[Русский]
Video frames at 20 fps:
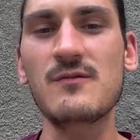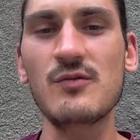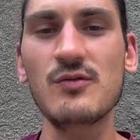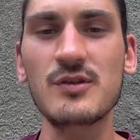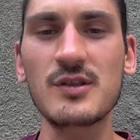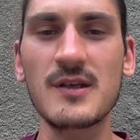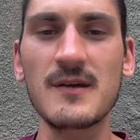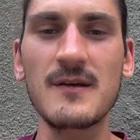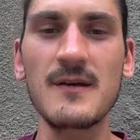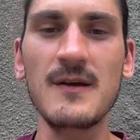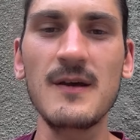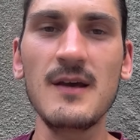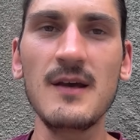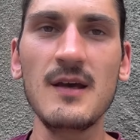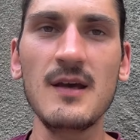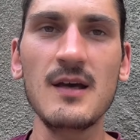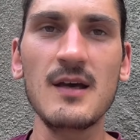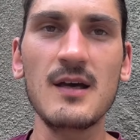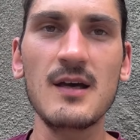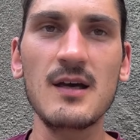фотки,
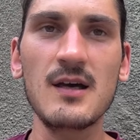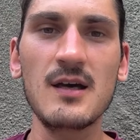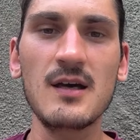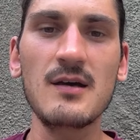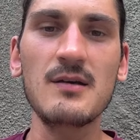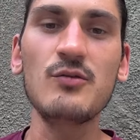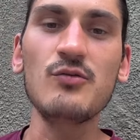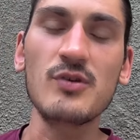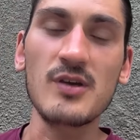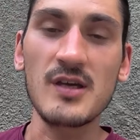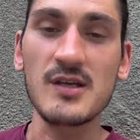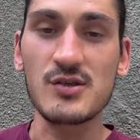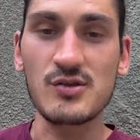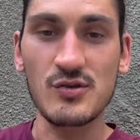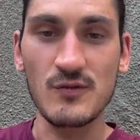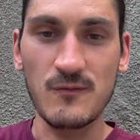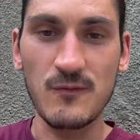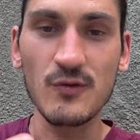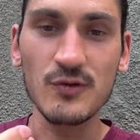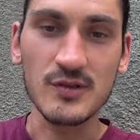Э, ну, я
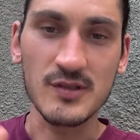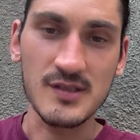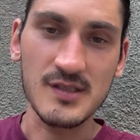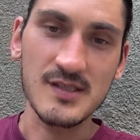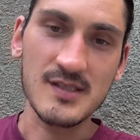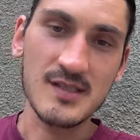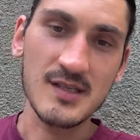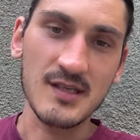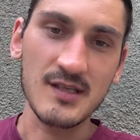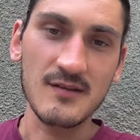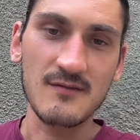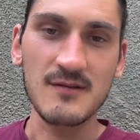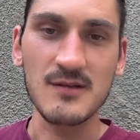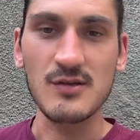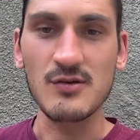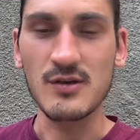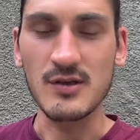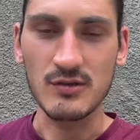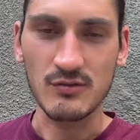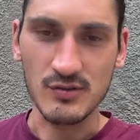еще фото заснял и
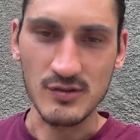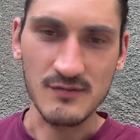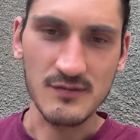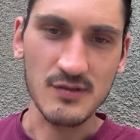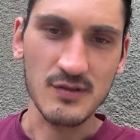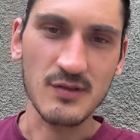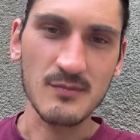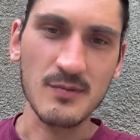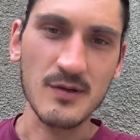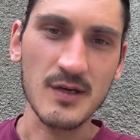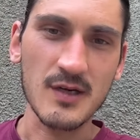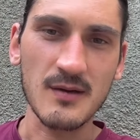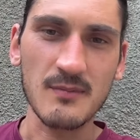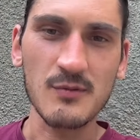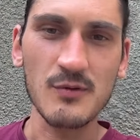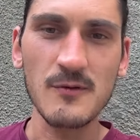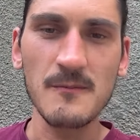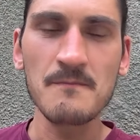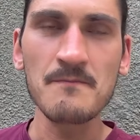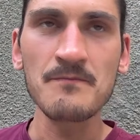видео, я тоже все это
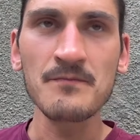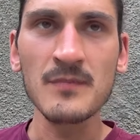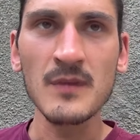прикреплю.